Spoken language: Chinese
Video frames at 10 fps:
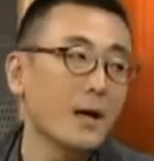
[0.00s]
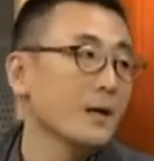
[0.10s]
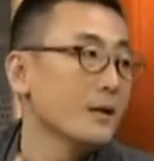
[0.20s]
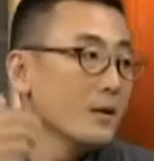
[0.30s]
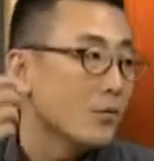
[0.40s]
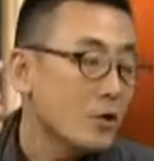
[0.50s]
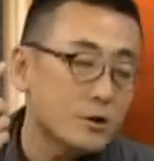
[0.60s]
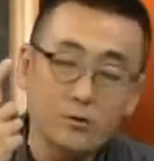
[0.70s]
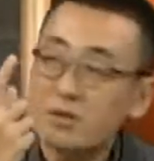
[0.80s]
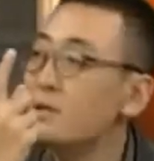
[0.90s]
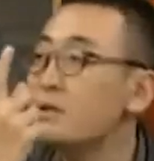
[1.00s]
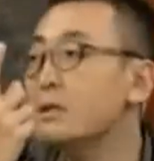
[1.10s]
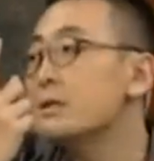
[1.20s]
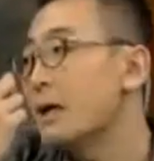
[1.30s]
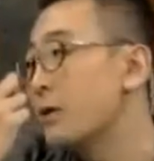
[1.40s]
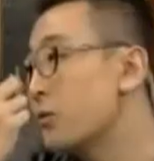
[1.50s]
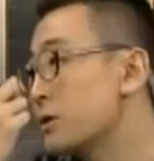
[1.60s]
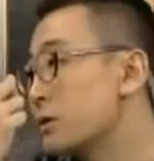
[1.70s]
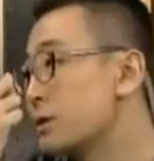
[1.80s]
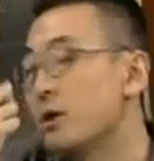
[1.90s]
哎，我首先第一点，
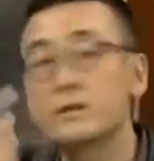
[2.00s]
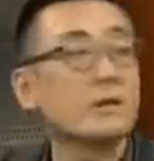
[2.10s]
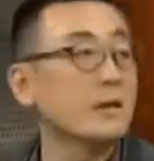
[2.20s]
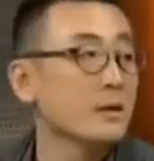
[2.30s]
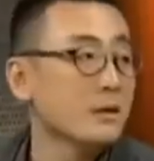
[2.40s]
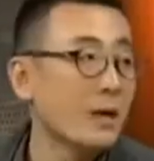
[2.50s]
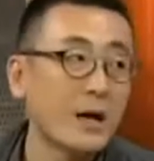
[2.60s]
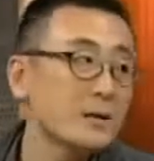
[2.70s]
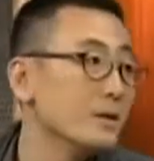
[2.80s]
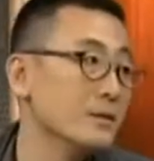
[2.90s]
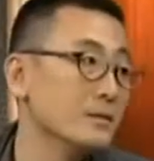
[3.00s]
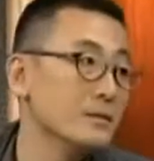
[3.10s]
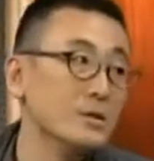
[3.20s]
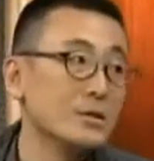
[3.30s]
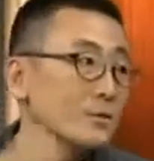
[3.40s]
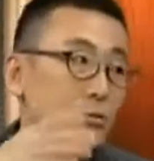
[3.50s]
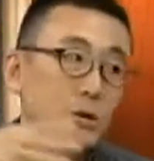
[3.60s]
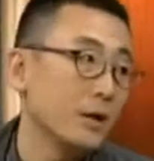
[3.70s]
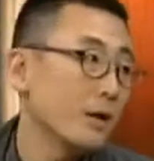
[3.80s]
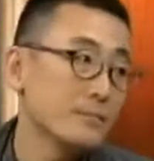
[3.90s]
我是承认男人已经
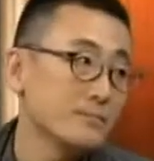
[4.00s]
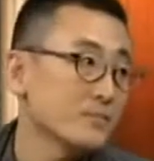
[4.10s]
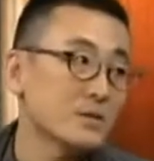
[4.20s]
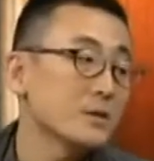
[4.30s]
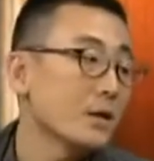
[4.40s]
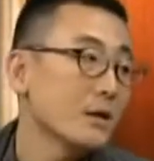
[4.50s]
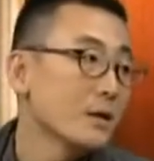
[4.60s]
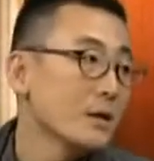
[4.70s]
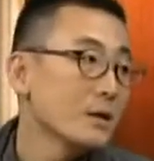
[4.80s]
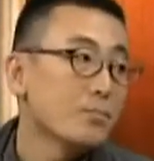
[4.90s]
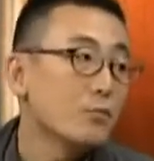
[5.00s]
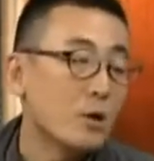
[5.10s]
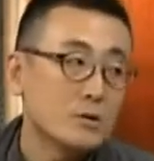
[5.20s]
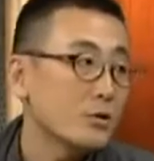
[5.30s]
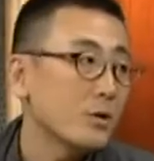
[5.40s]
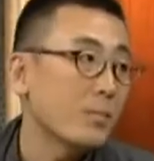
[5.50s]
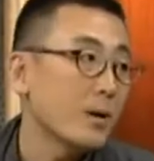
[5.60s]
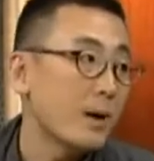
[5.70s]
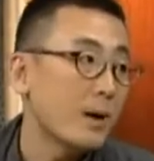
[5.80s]
颓了，真的，不管从奥巴